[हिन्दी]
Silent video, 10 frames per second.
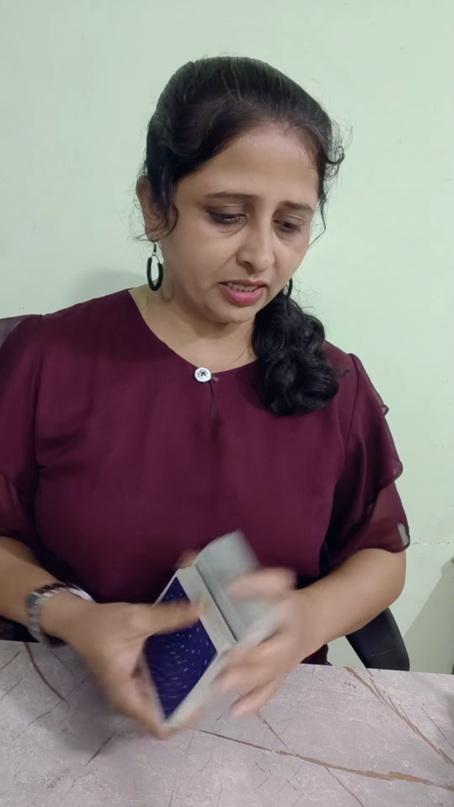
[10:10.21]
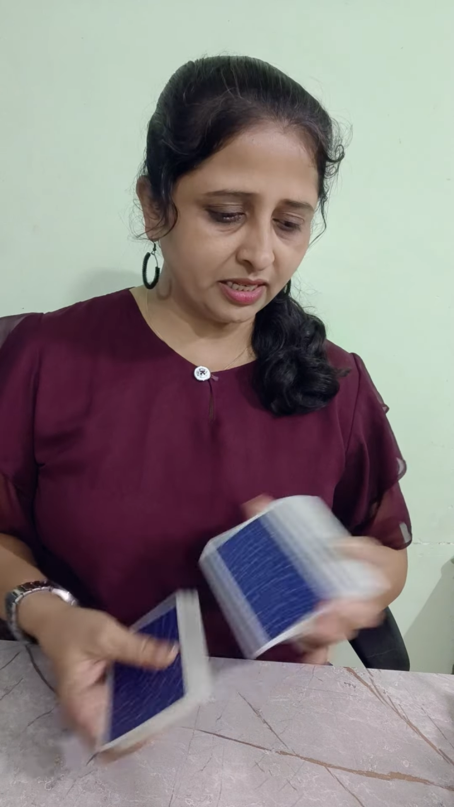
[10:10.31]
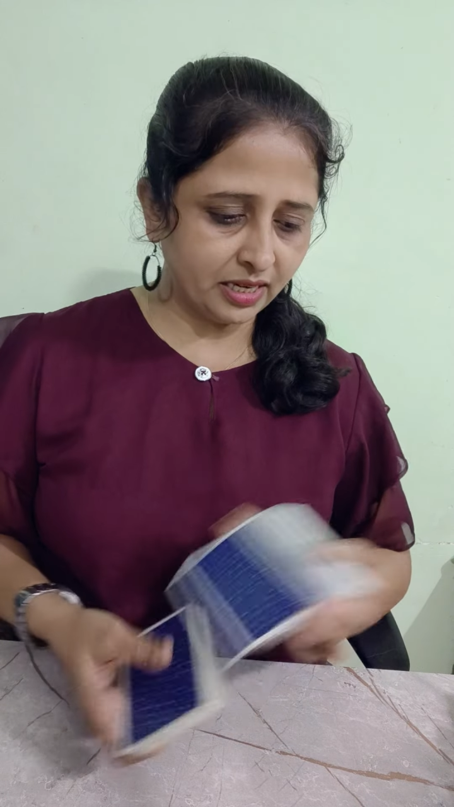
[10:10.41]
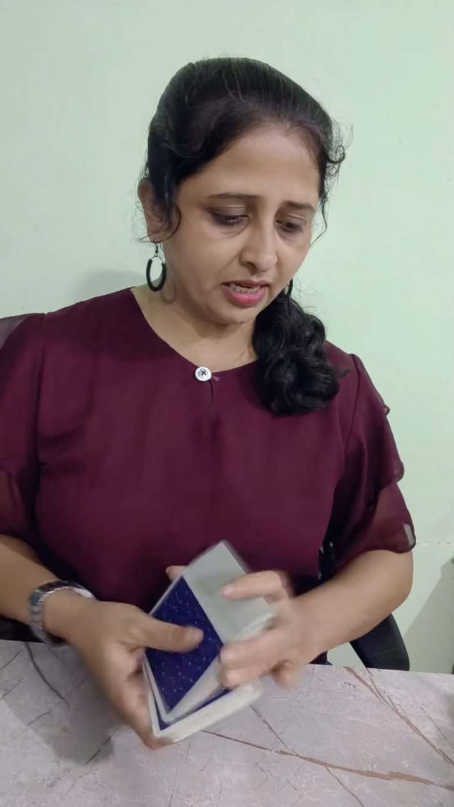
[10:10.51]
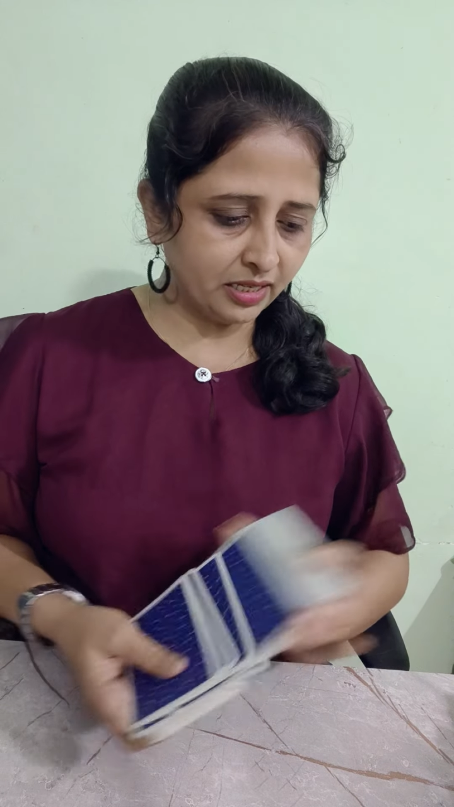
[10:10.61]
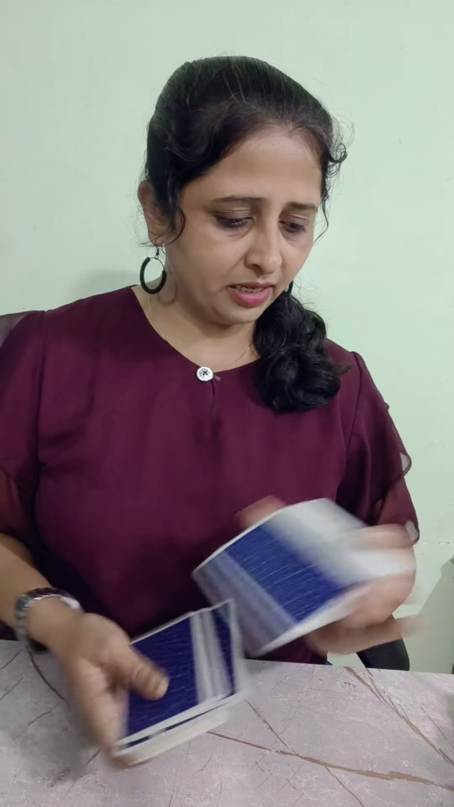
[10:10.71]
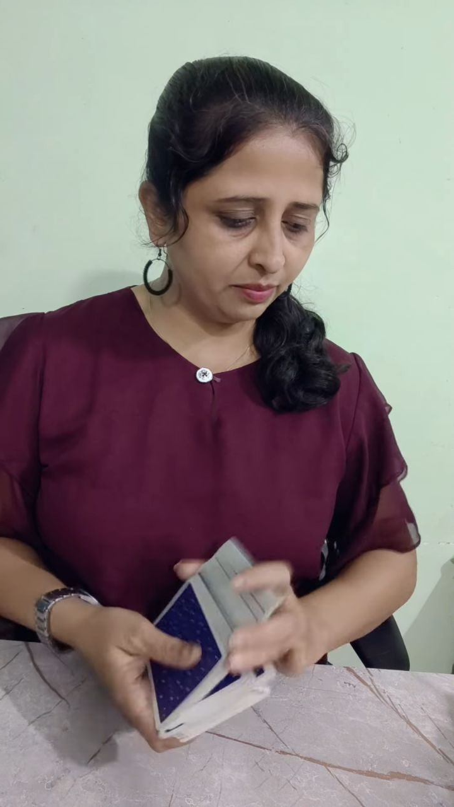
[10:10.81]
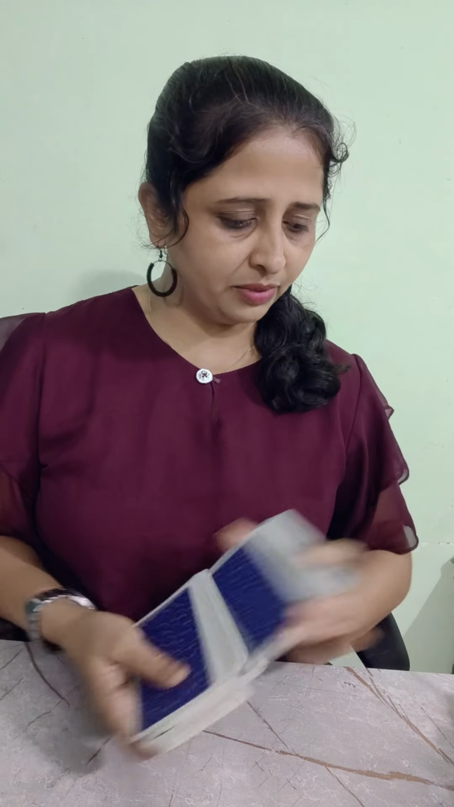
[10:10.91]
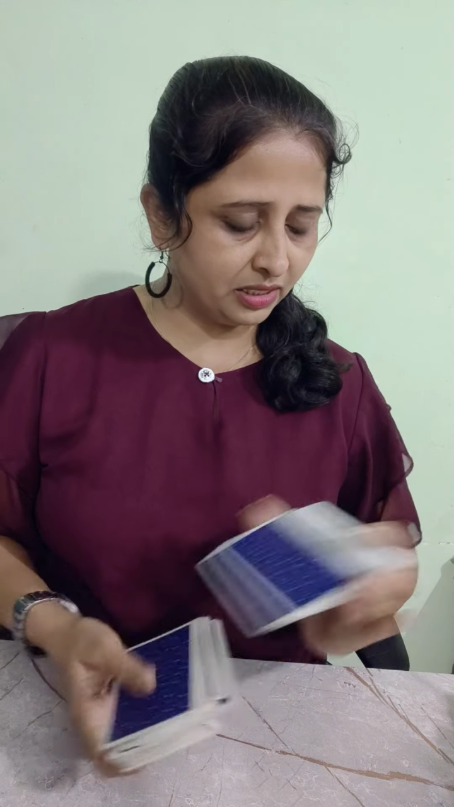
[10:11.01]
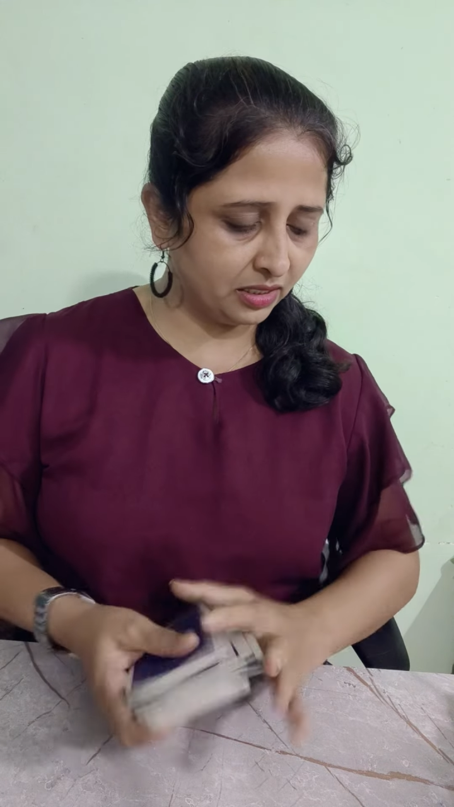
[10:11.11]
गया है
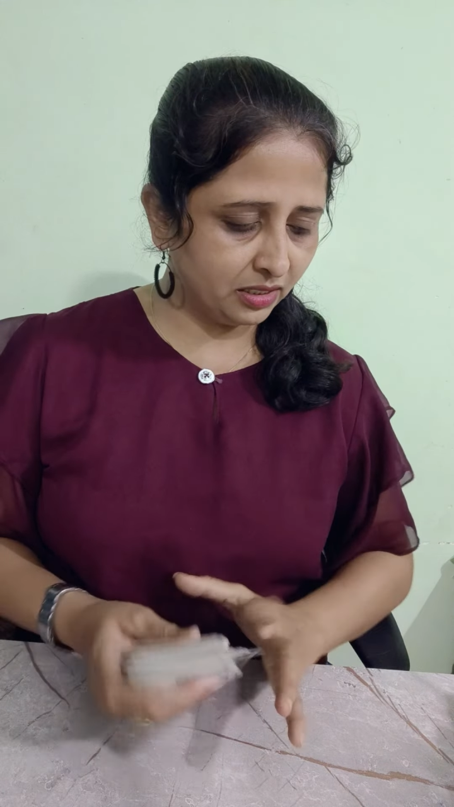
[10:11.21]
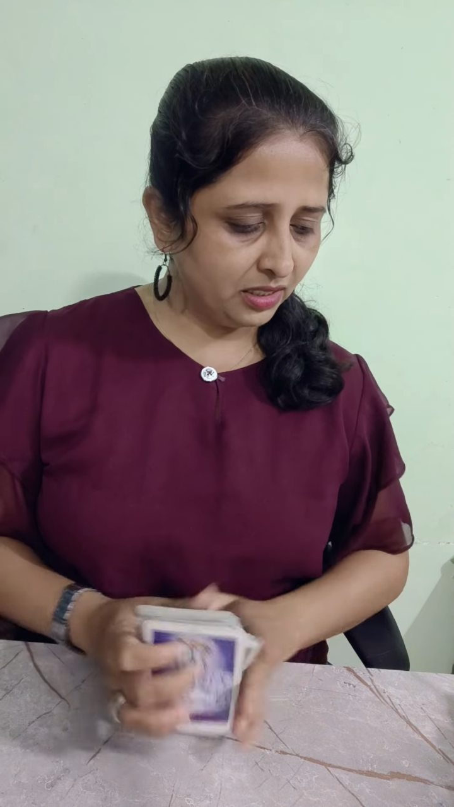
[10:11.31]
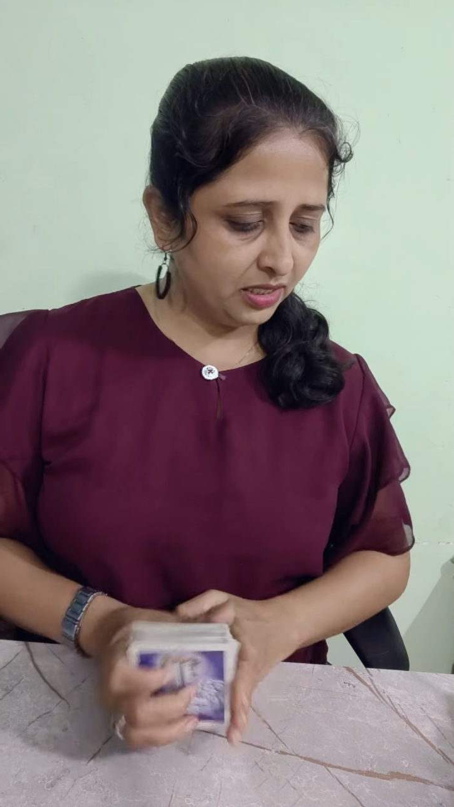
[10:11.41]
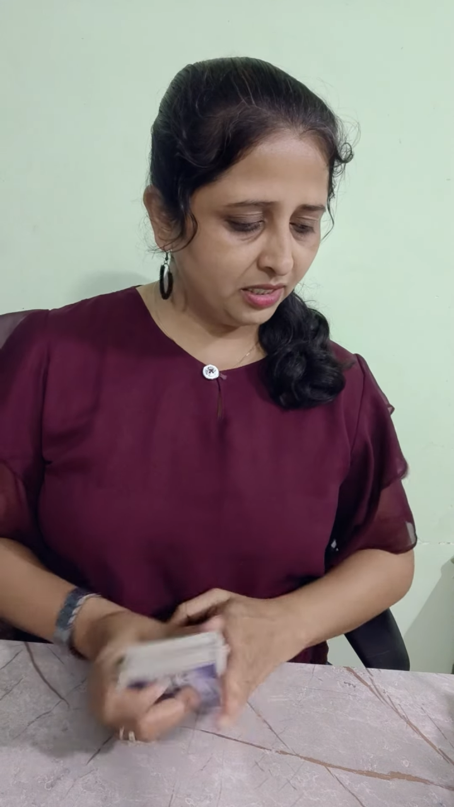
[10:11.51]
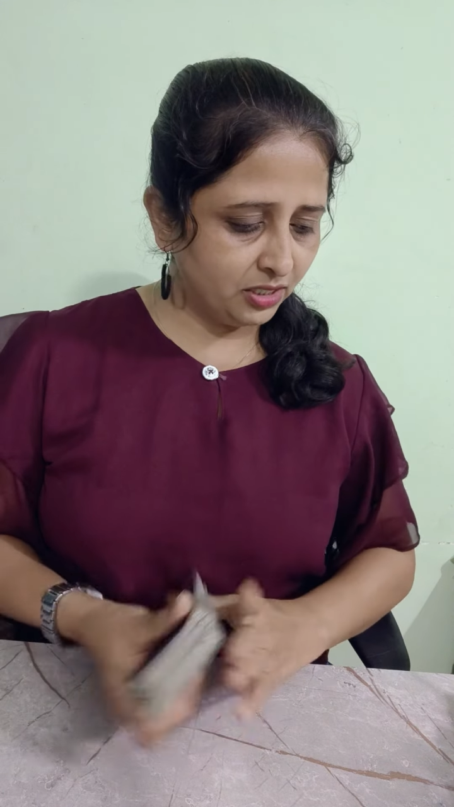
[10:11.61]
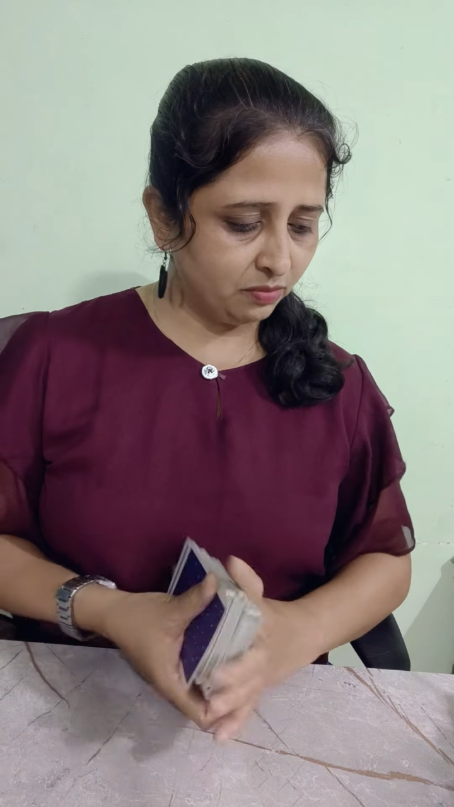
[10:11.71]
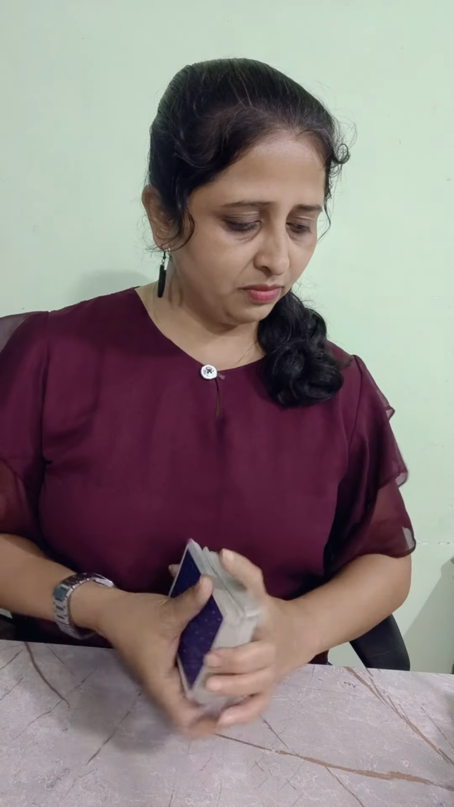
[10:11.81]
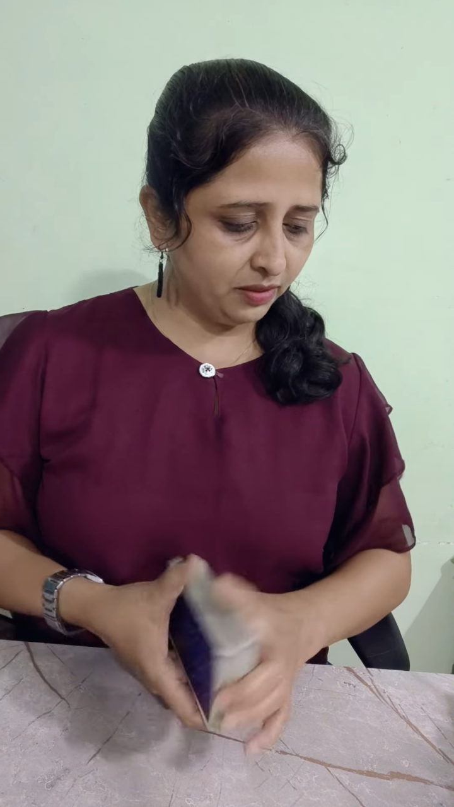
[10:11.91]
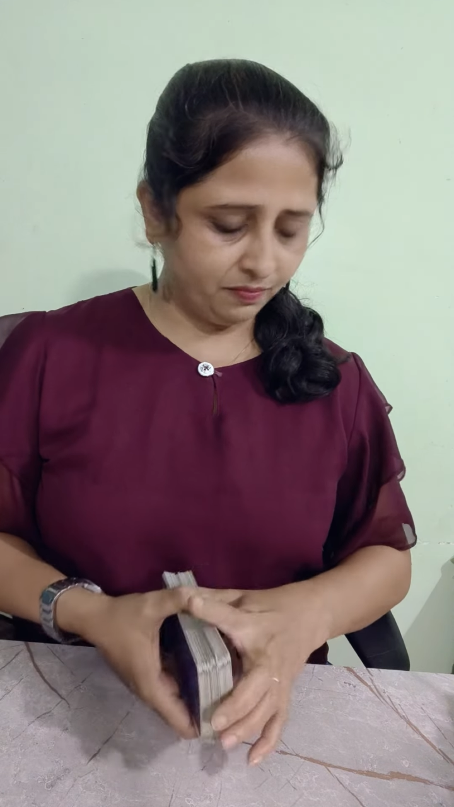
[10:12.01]
आपके इसमें